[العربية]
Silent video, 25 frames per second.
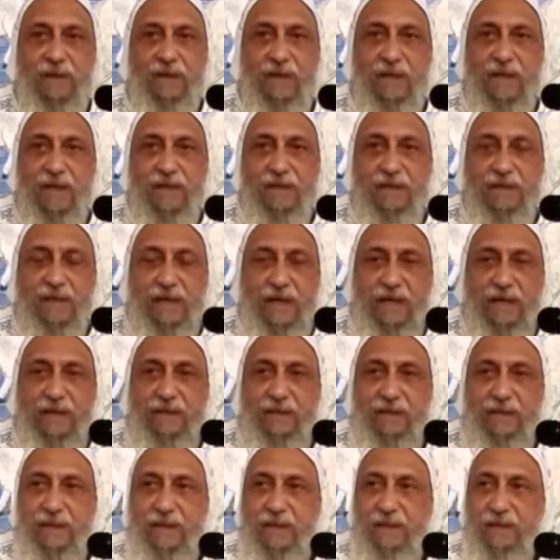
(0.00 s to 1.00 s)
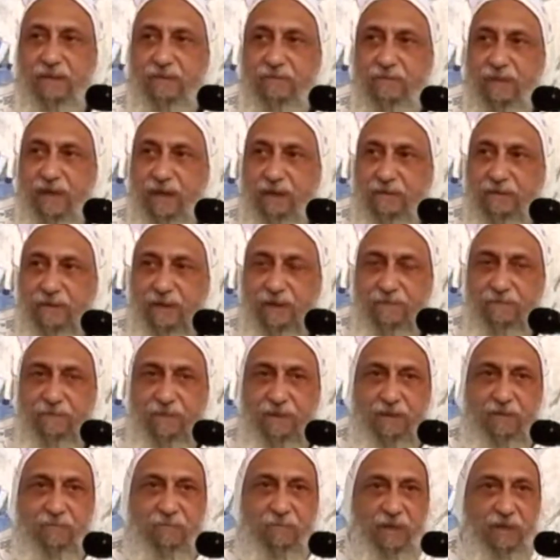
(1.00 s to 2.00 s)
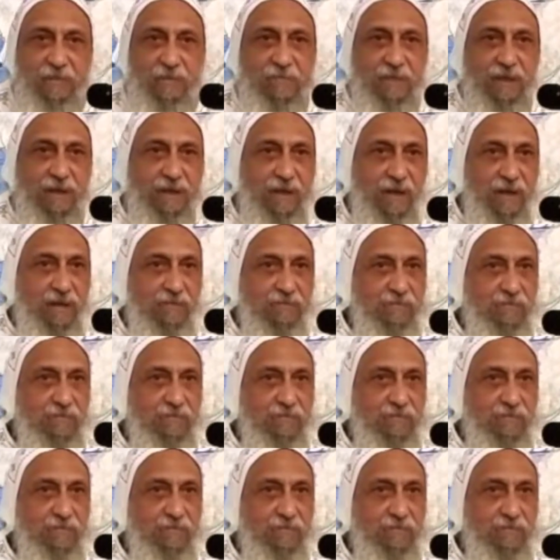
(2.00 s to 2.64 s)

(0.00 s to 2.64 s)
يعني كانت تحتفل بالميلاد